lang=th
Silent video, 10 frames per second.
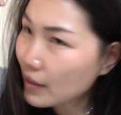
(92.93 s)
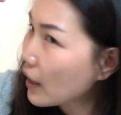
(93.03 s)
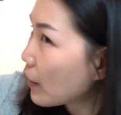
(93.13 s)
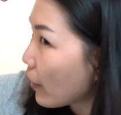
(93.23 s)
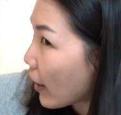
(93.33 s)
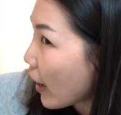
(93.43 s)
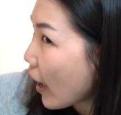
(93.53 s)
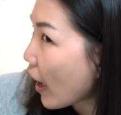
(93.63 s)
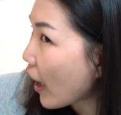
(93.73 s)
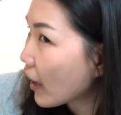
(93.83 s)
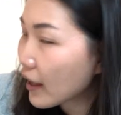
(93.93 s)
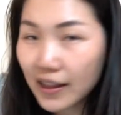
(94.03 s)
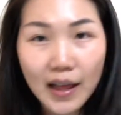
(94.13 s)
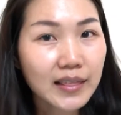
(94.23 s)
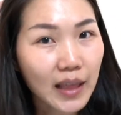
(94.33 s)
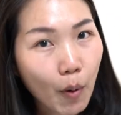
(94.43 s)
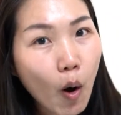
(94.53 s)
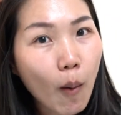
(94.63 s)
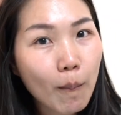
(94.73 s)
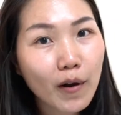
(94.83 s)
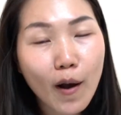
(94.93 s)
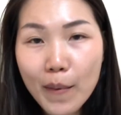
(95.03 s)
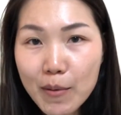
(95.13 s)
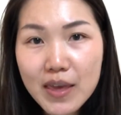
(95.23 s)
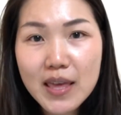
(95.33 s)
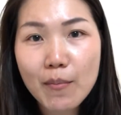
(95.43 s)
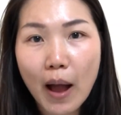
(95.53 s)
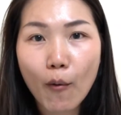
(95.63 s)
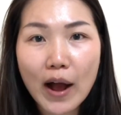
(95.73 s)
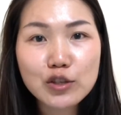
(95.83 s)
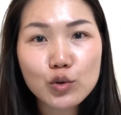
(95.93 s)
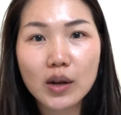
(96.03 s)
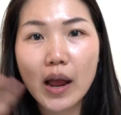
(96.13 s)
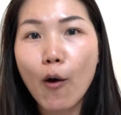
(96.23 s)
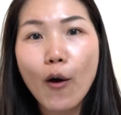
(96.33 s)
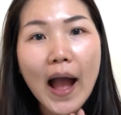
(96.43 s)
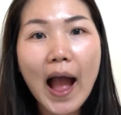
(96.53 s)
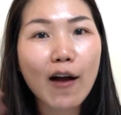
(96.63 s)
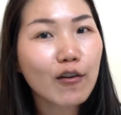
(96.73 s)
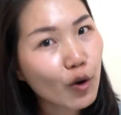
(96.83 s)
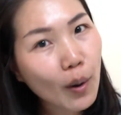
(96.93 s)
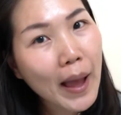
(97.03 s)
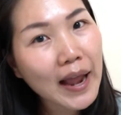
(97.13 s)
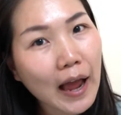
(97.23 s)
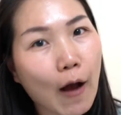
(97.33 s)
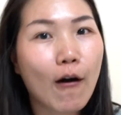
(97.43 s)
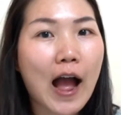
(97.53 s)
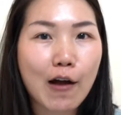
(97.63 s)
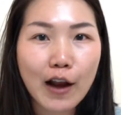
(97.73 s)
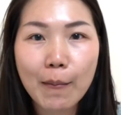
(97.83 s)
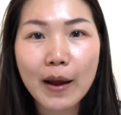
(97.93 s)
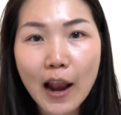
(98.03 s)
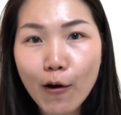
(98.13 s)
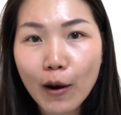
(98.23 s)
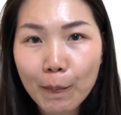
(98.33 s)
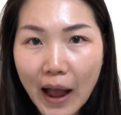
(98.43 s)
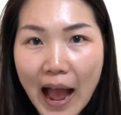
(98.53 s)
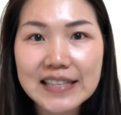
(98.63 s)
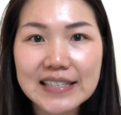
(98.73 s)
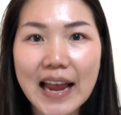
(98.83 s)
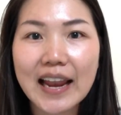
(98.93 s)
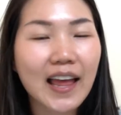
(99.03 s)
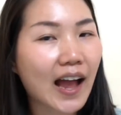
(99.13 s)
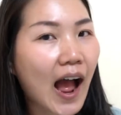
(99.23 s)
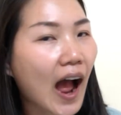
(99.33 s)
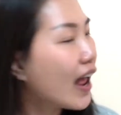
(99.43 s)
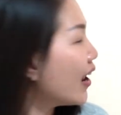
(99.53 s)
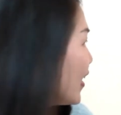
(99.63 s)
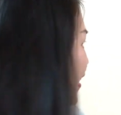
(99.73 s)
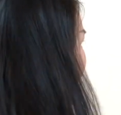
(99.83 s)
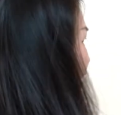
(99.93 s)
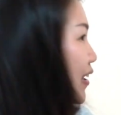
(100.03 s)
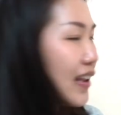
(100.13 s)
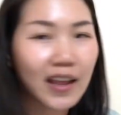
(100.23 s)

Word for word: เห็นไหมคะ แต่ผมก็ไม่มีแบบว่าจุดขาวๆหรือว่าแผ่นขาวๆทำให้เราลำคาญใจเลยค่ะนี่